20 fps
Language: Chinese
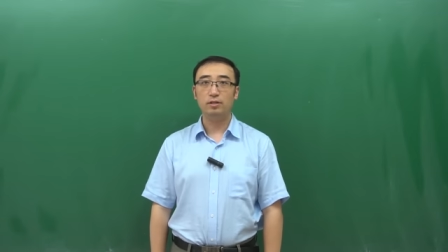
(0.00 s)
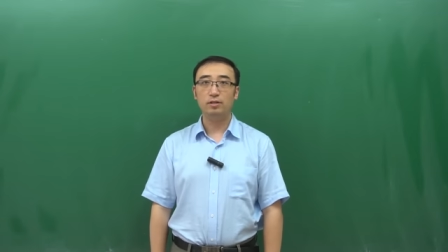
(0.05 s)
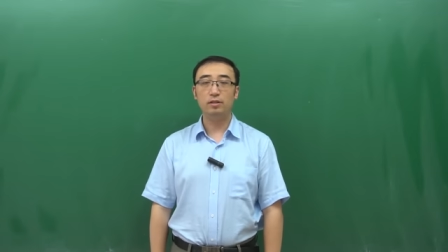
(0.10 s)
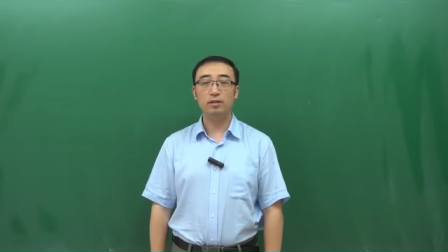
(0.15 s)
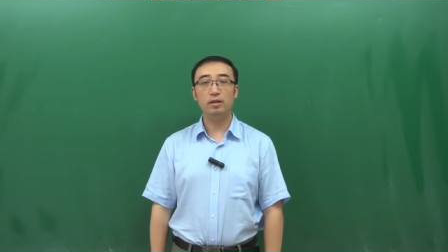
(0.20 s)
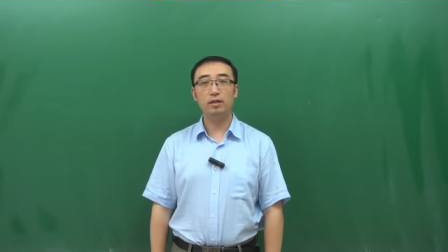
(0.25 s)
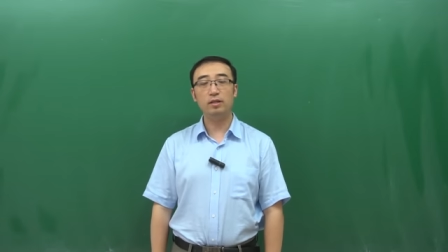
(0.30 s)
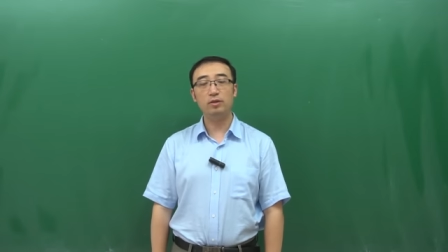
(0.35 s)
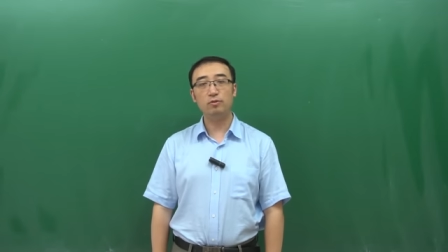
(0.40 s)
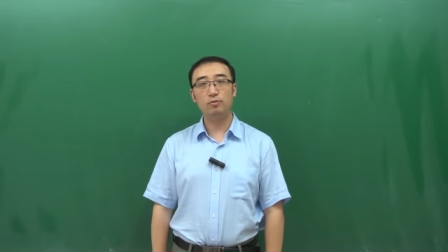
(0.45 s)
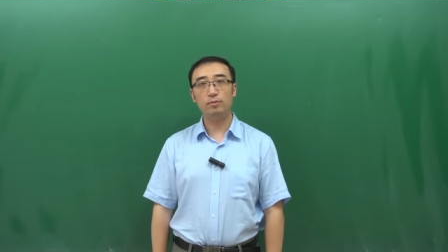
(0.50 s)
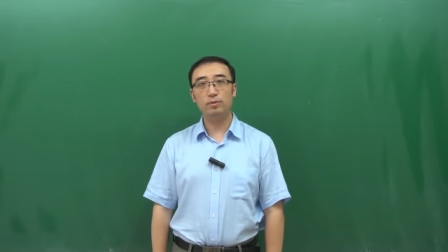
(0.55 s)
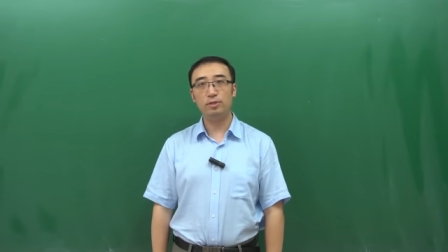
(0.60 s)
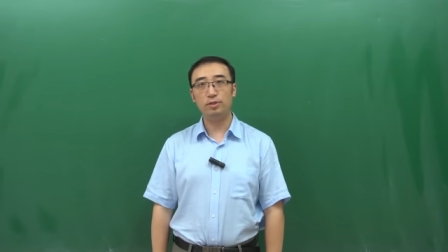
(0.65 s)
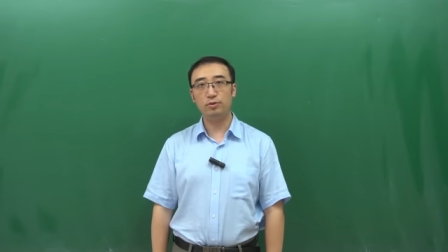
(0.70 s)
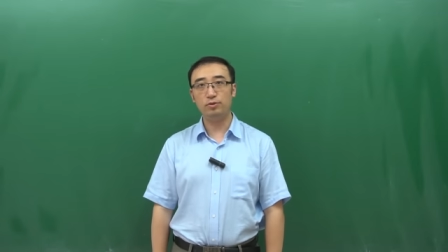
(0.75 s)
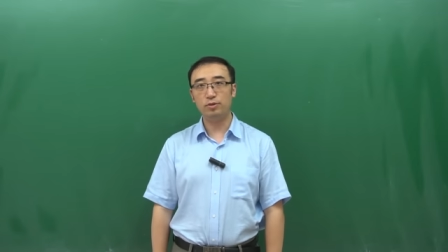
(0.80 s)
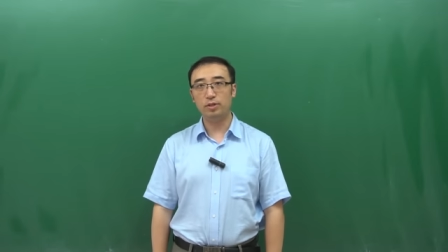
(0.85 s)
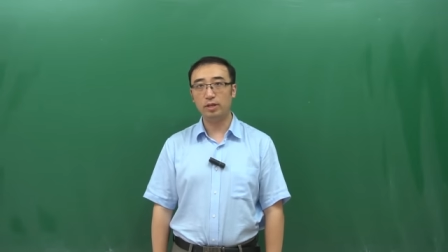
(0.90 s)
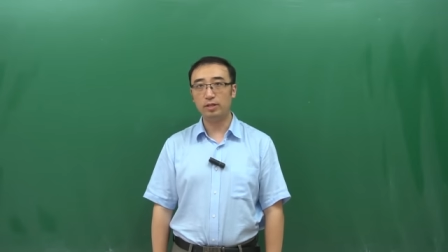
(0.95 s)
今天呢，我们
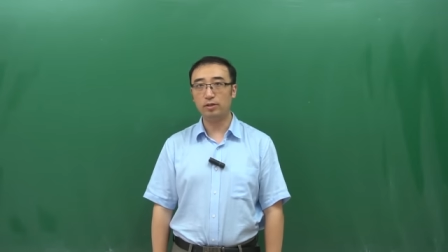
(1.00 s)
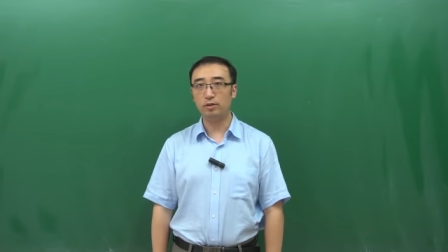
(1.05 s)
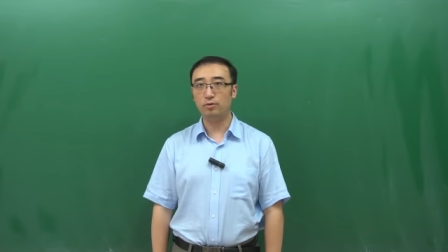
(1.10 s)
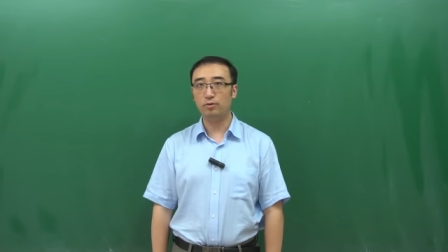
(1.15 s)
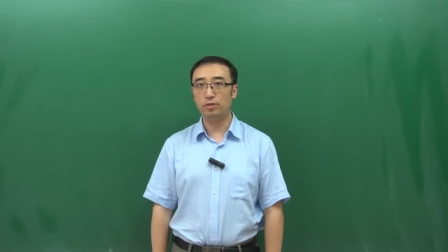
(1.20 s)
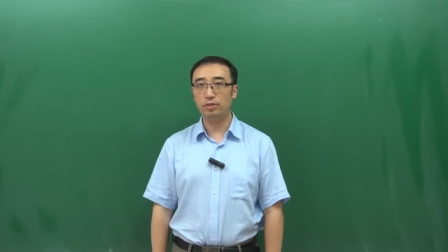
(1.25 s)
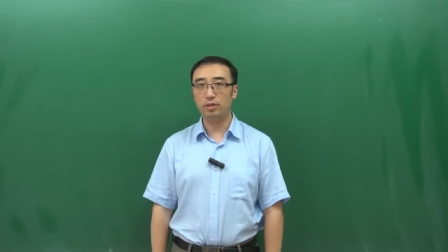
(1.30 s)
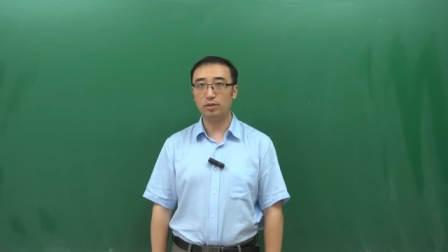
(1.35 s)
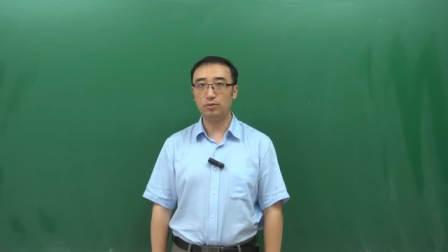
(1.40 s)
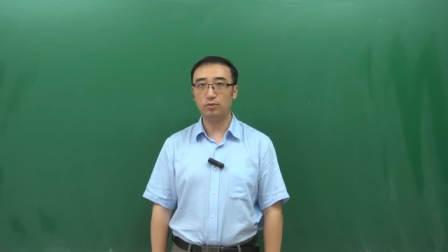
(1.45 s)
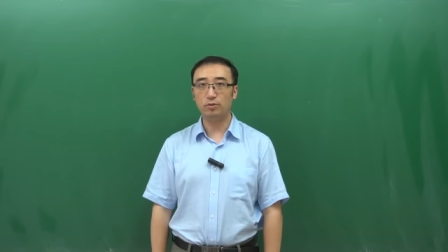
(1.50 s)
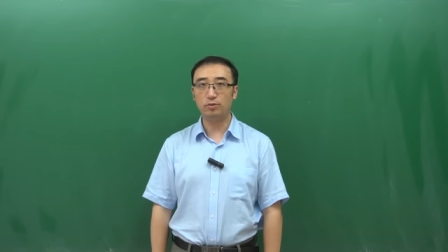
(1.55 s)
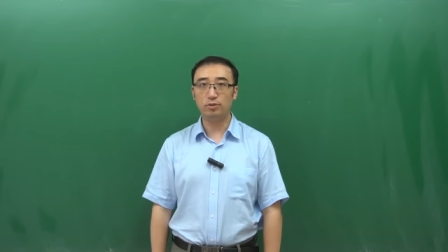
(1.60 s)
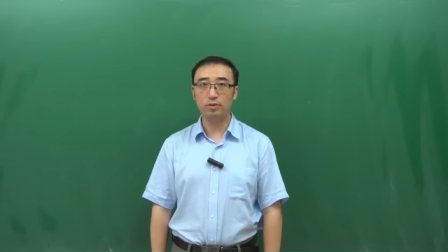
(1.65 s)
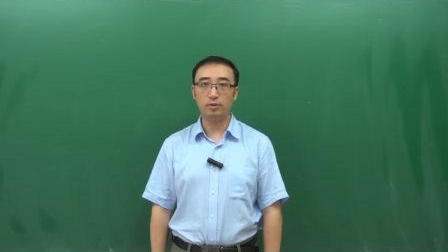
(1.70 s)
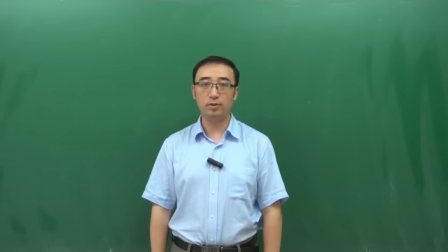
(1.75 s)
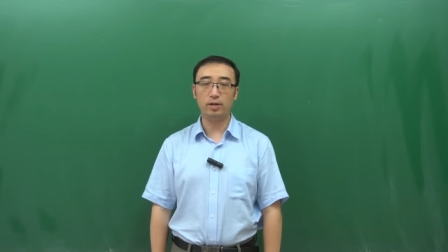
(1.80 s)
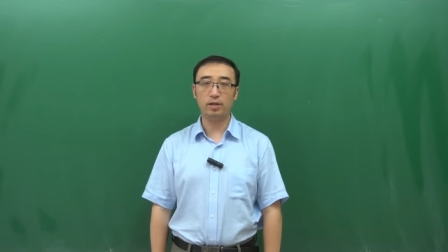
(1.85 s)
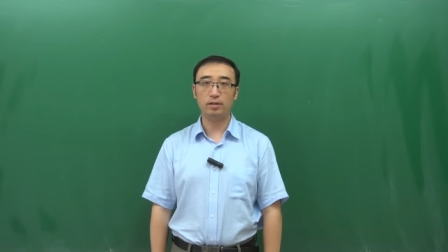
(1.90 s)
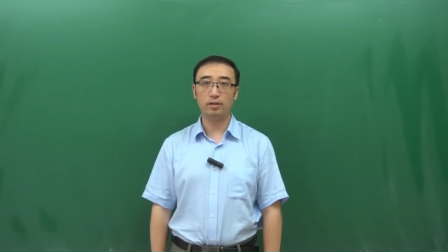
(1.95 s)
继续来讨论相对
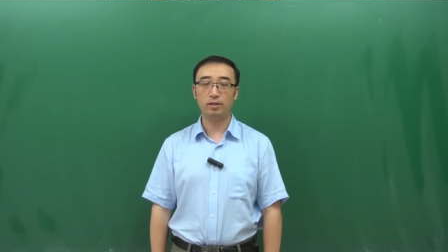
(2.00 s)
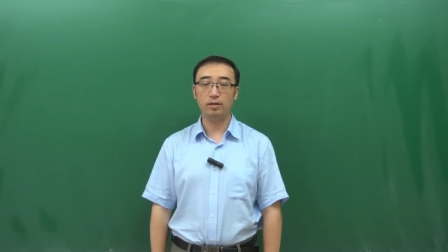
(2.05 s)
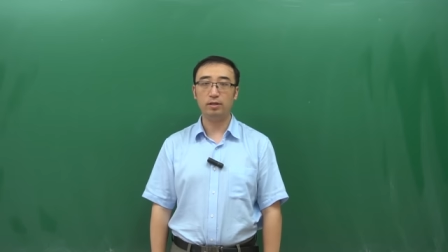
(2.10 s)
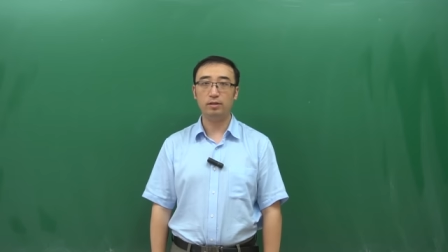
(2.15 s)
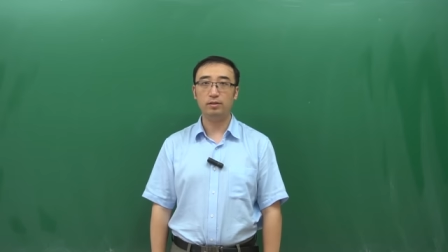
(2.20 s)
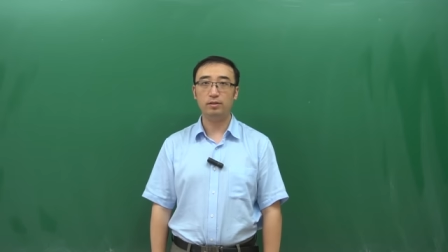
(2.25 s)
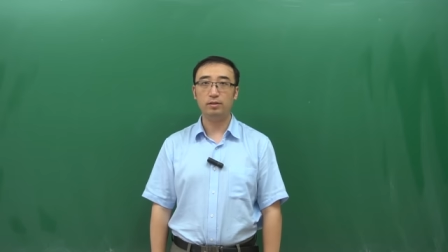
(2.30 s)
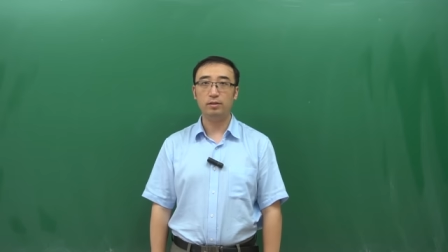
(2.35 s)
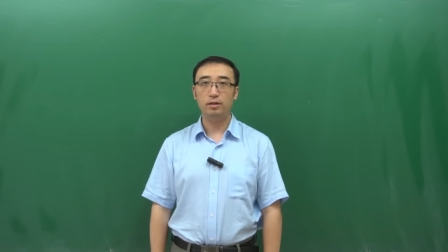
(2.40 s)
论的话题。